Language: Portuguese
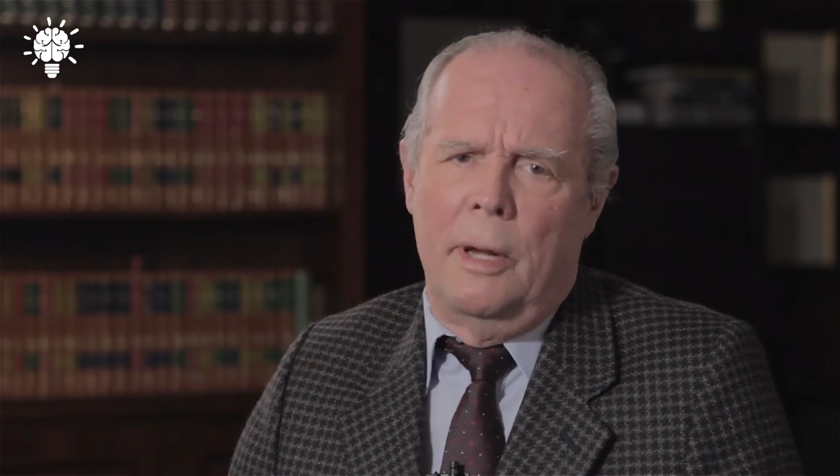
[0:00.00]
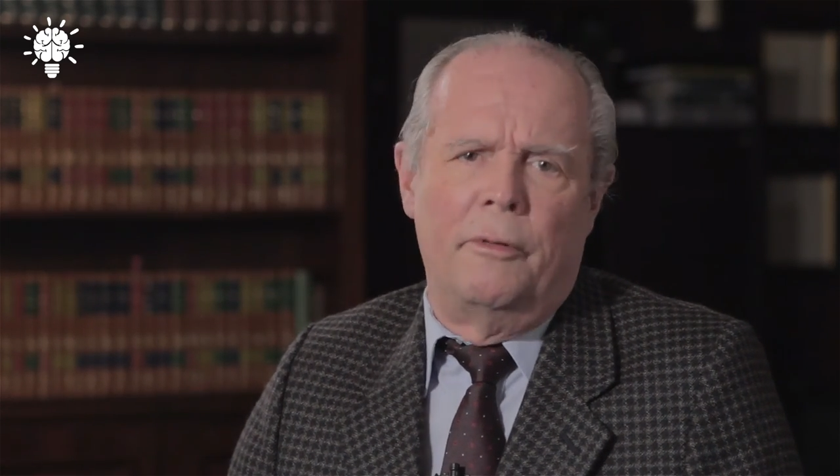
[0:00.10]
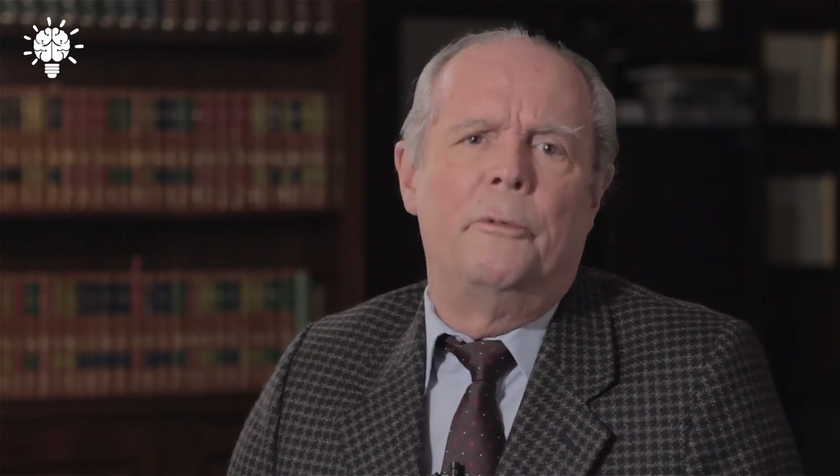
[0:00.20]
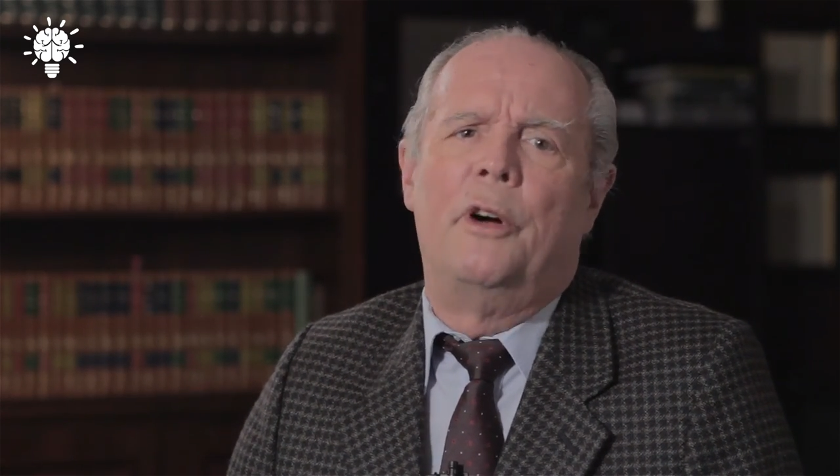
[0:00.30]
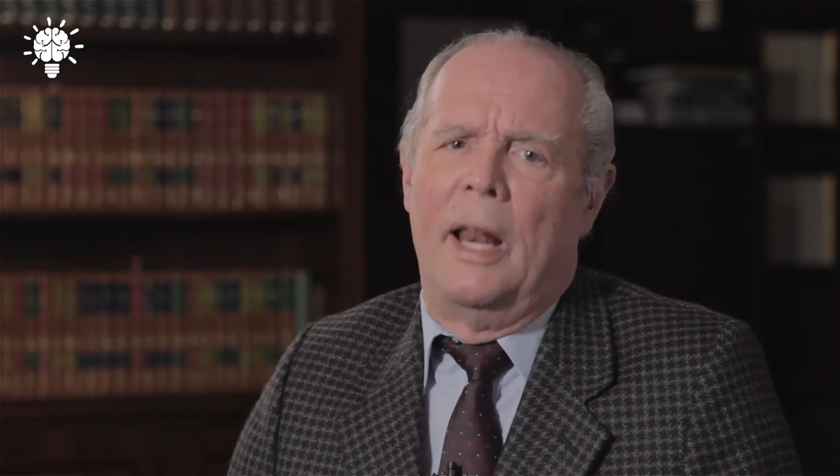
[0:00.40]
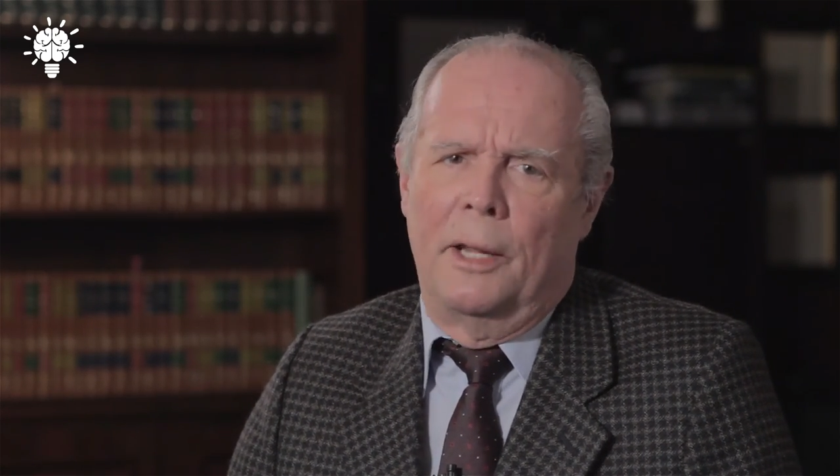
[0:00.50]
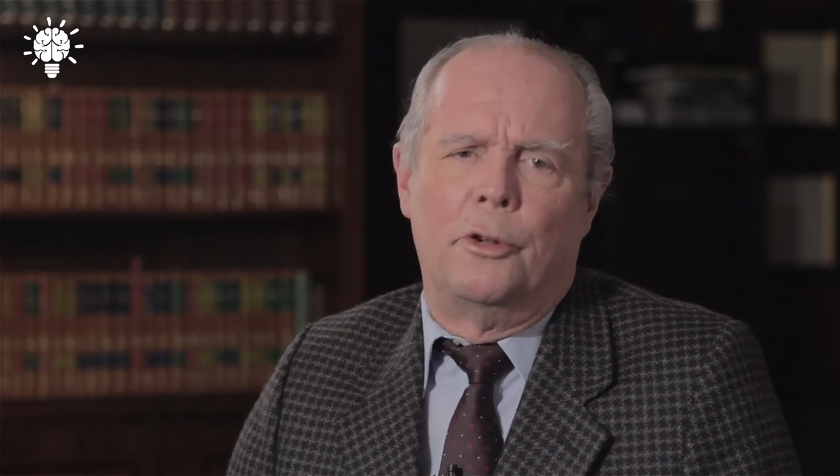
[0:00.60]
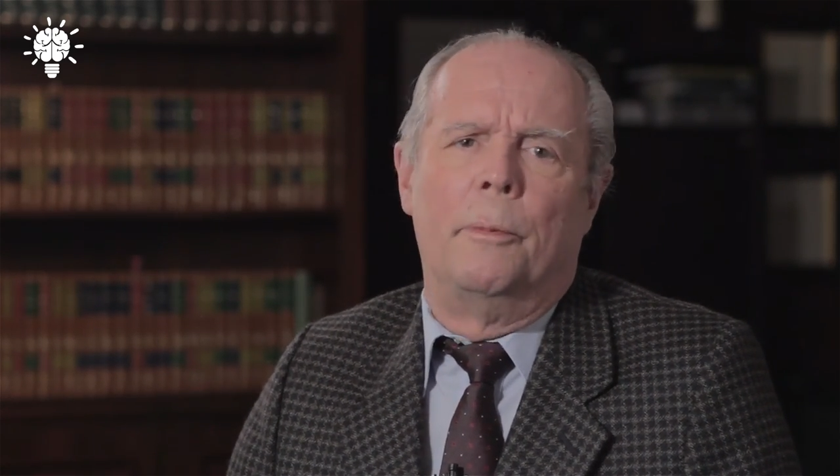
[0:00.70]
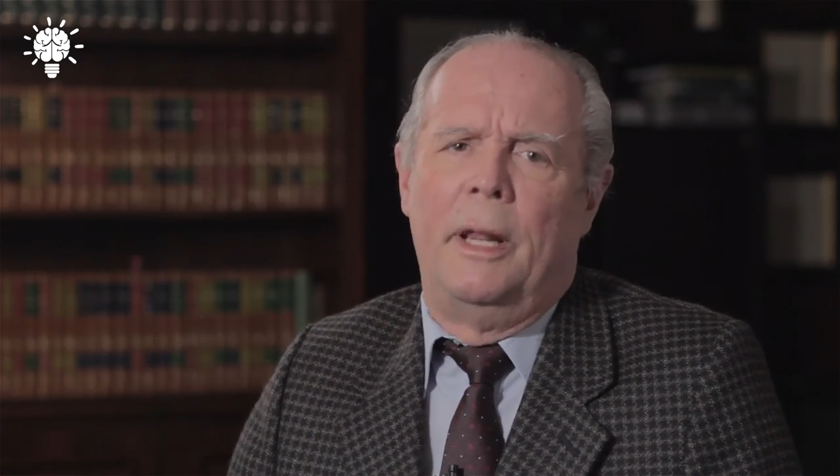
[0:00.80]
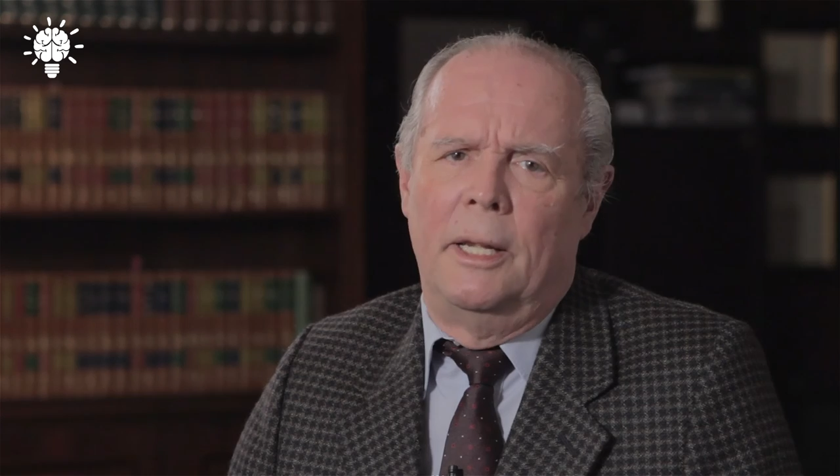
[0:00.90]
nós vamos falar
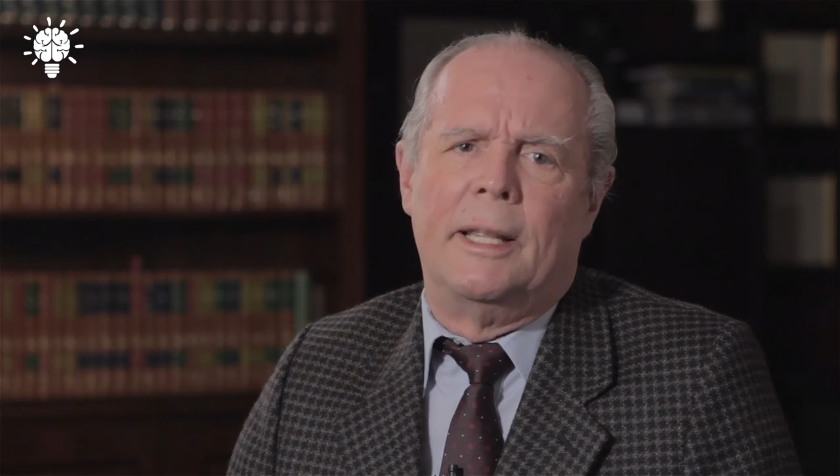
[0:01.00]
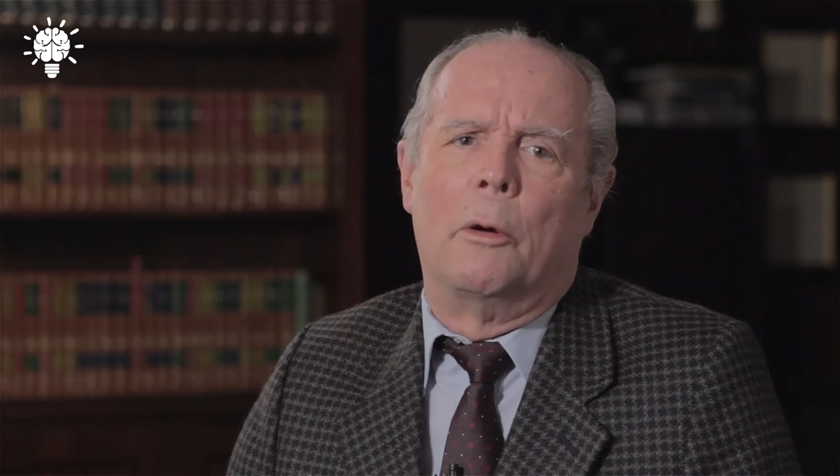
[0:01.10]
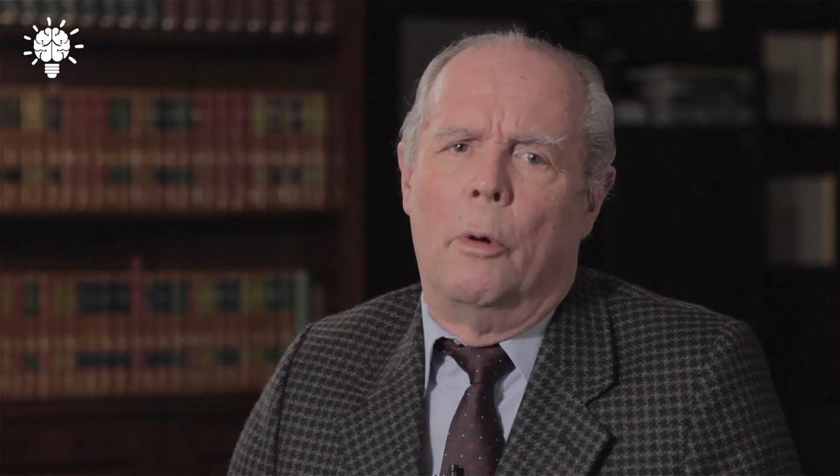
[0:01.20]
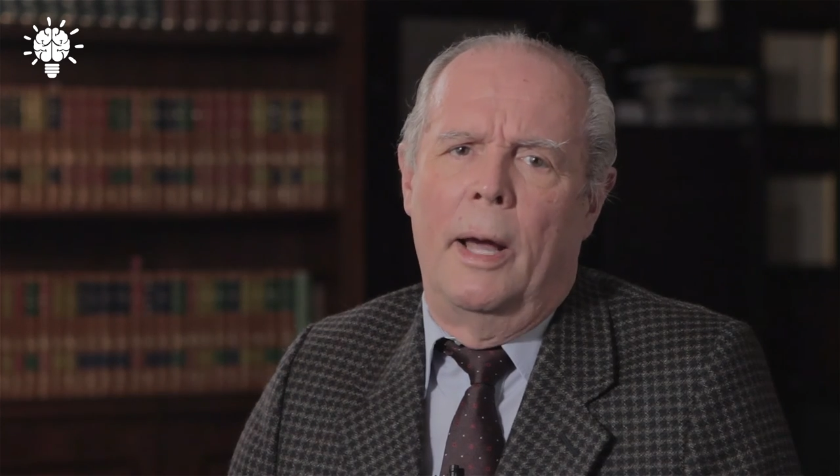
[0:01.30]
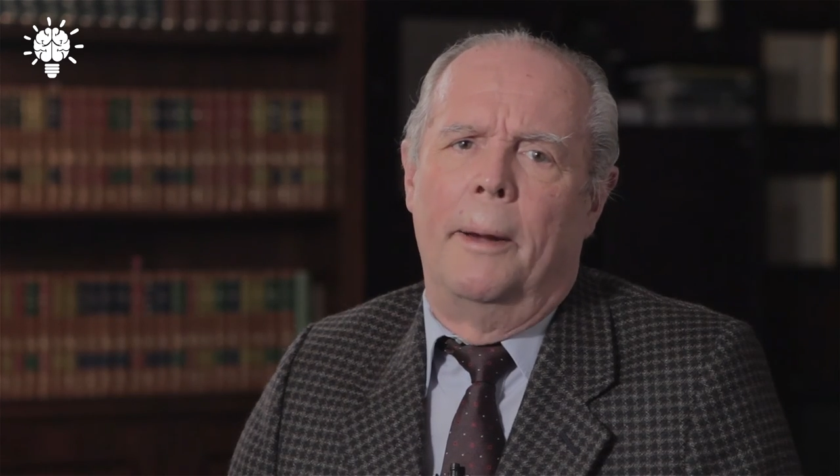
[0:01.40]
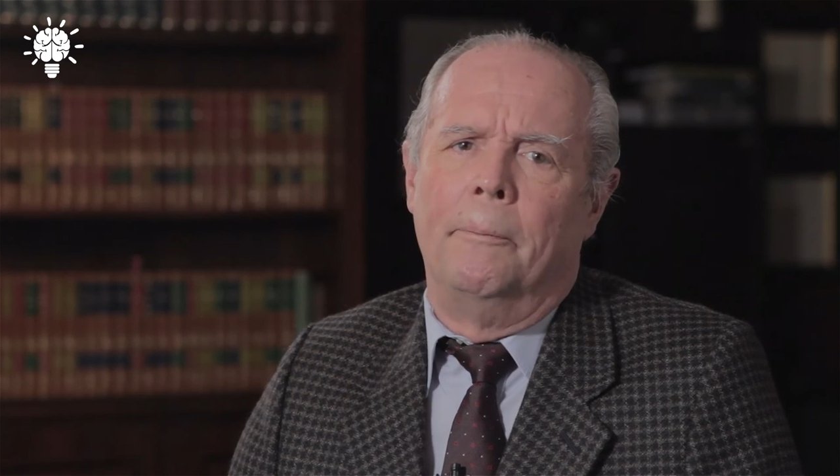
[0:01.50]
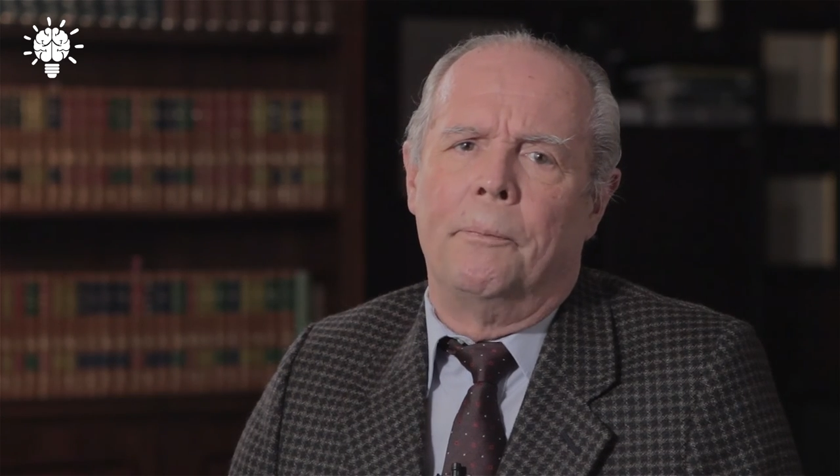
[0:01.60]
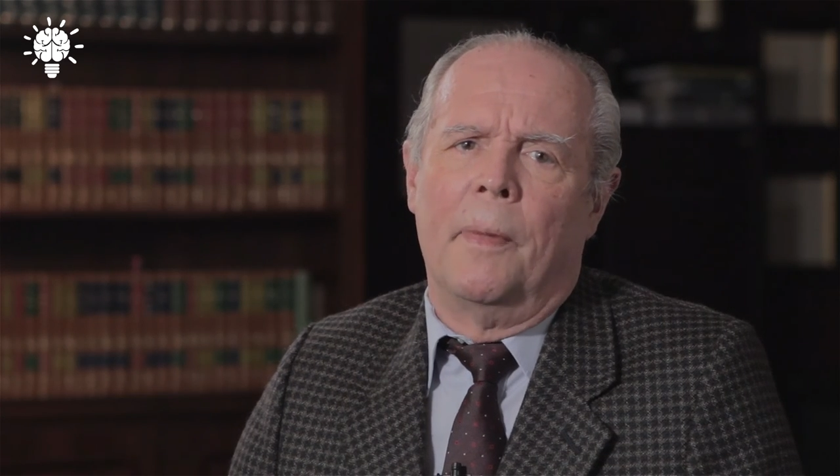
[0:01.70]
sobre eles agora.